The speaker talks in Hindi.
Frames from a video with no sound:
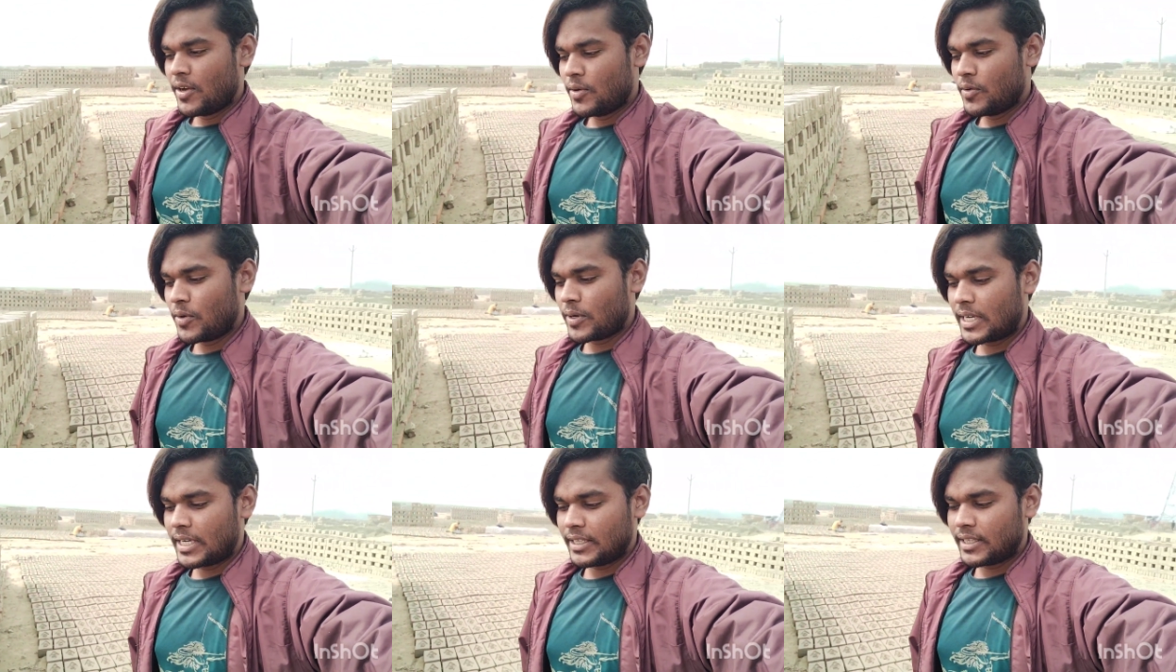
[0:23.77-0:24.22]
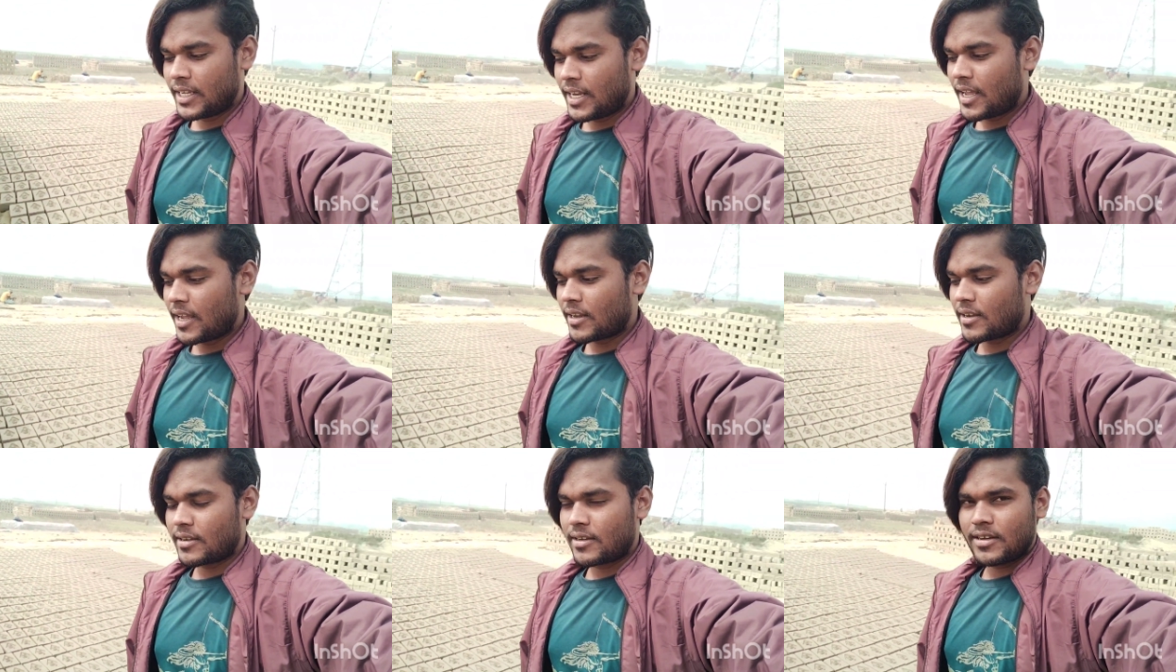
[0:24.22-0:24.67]
वो
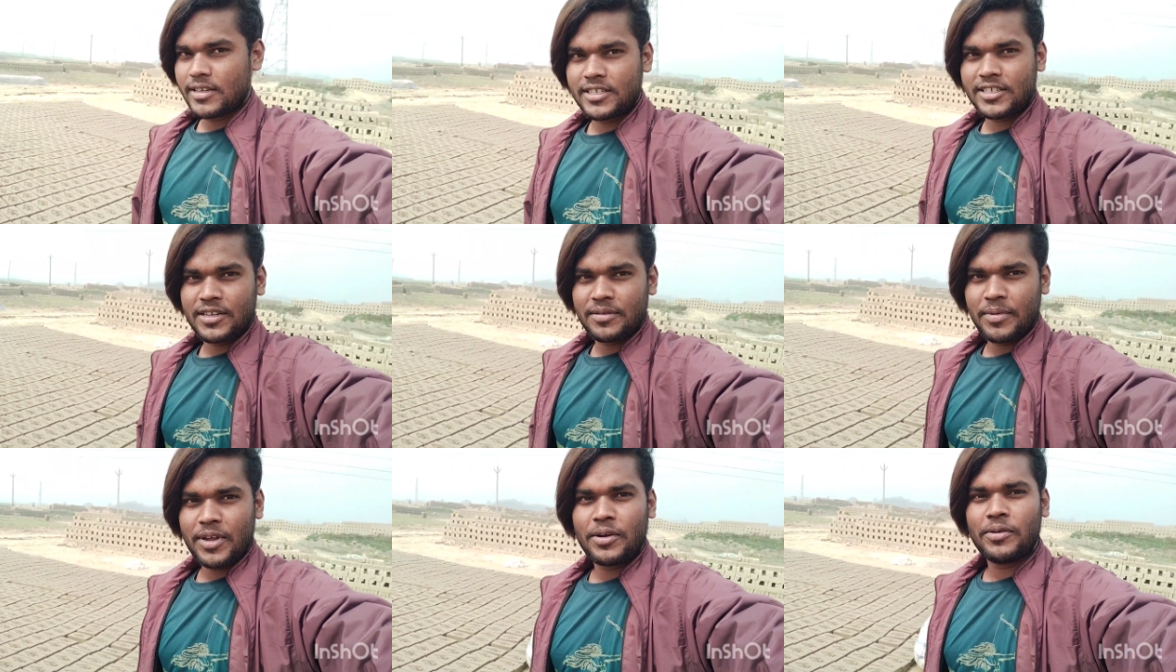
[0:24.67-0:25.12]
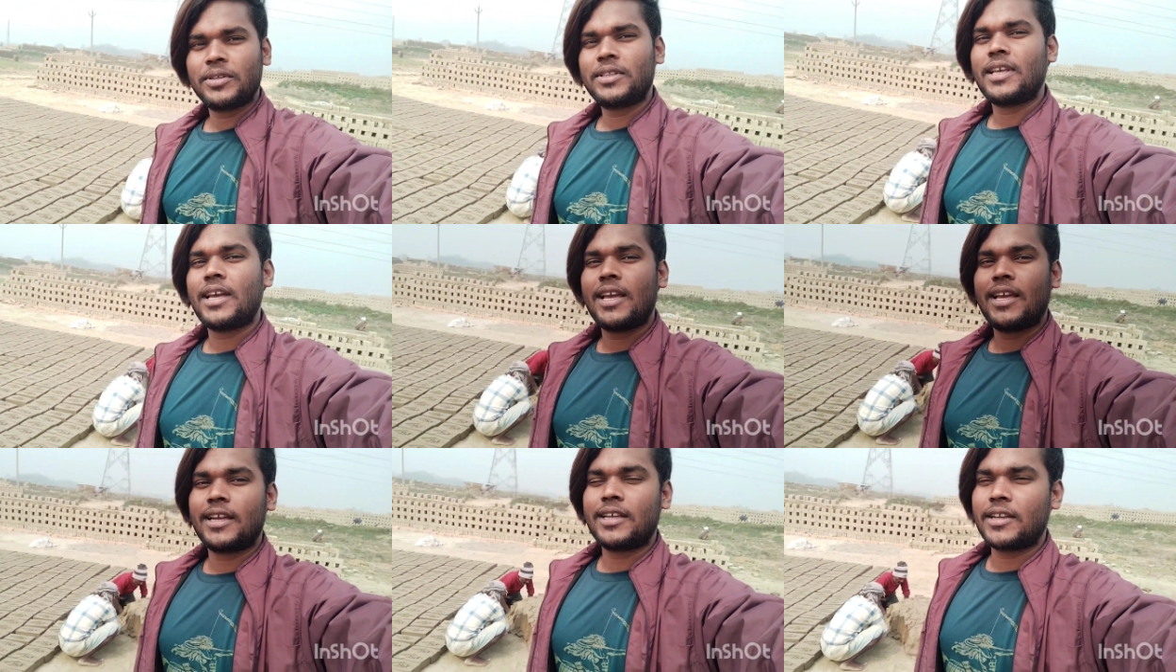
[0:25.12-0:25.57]
कितना कष्ट में
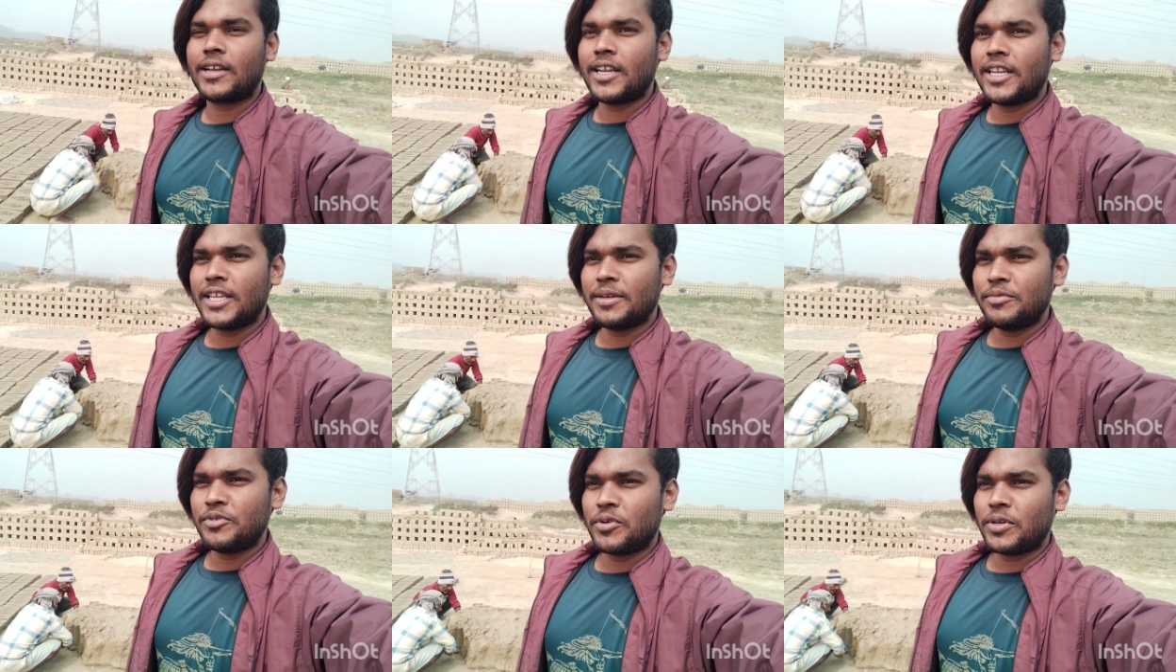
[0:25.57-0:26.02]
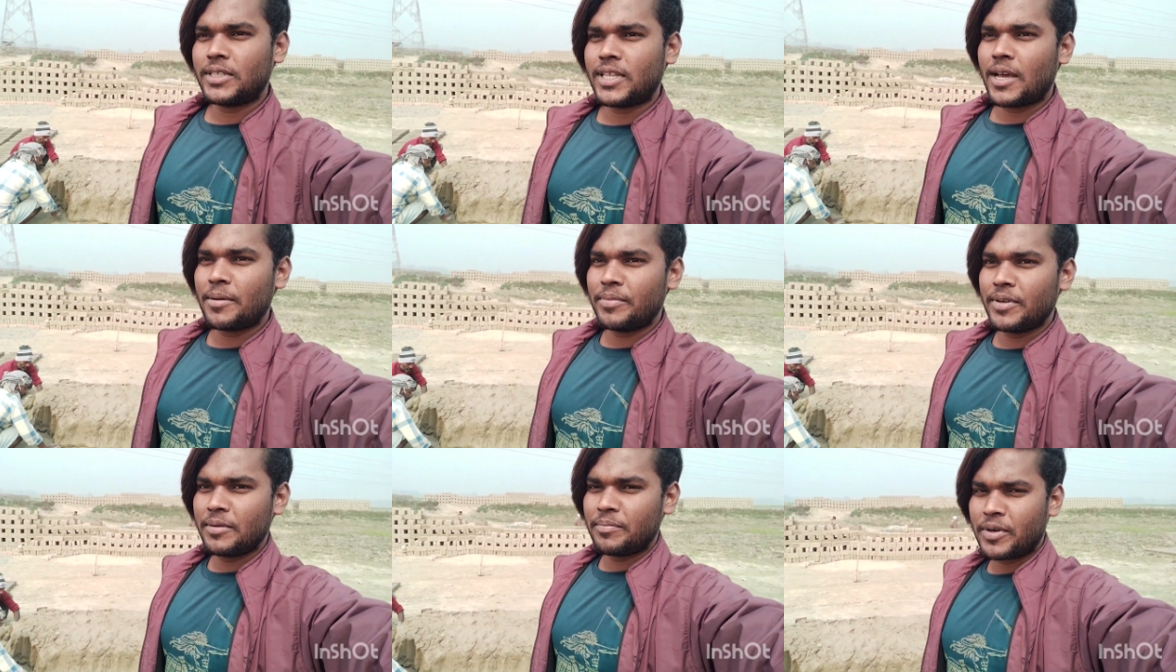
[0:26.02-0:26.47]
होता है गरीब जो
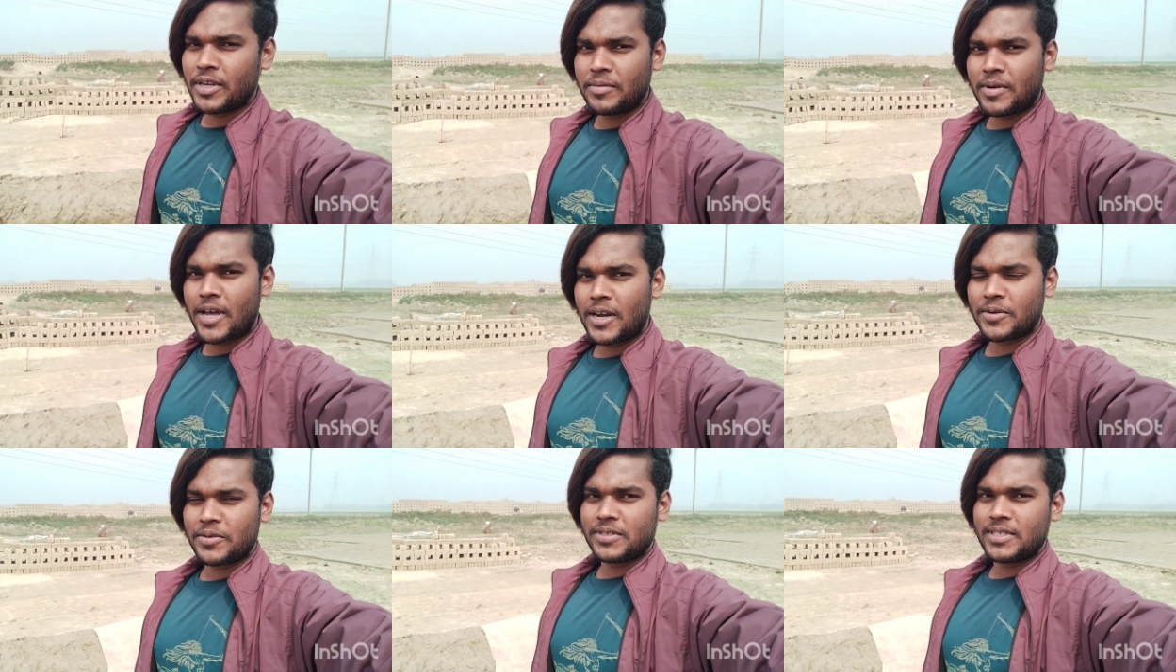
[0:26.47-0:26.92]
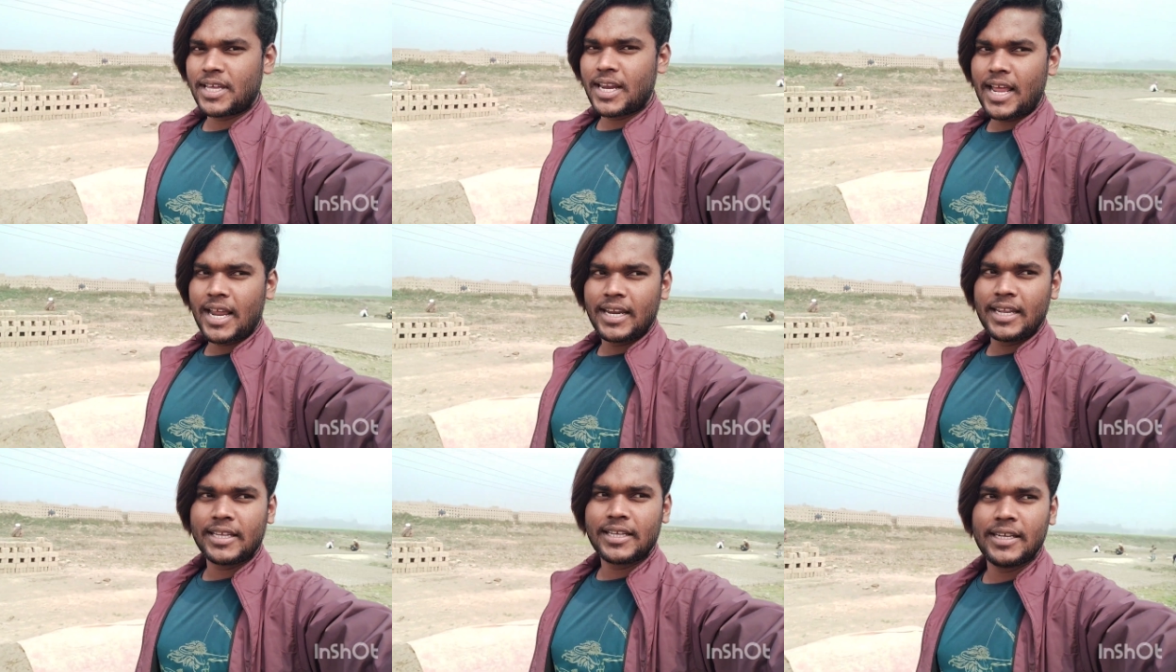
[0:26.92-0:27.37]
होता है अपने परिवार को
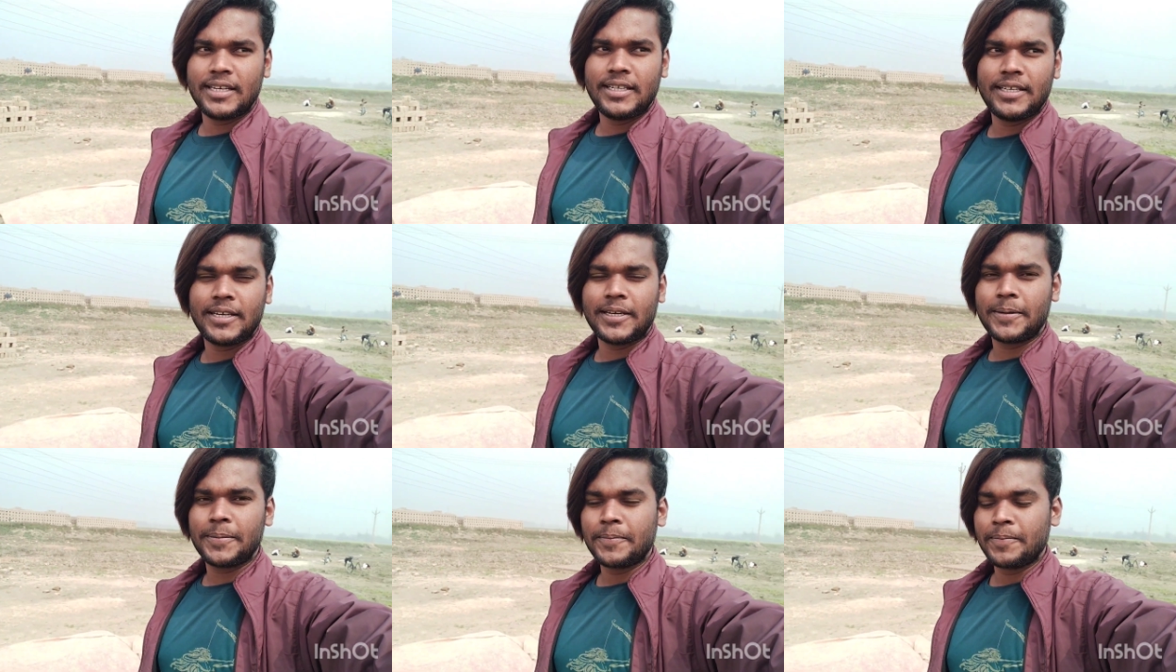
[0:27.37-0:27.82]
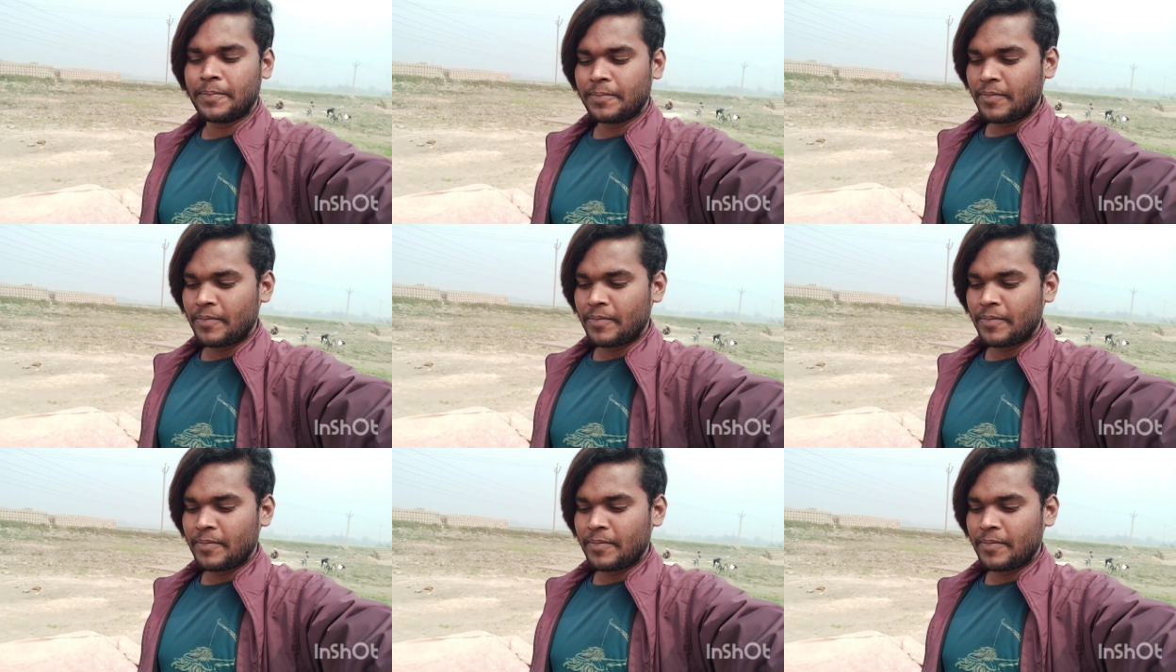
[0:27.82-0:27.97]
चलाने के लिए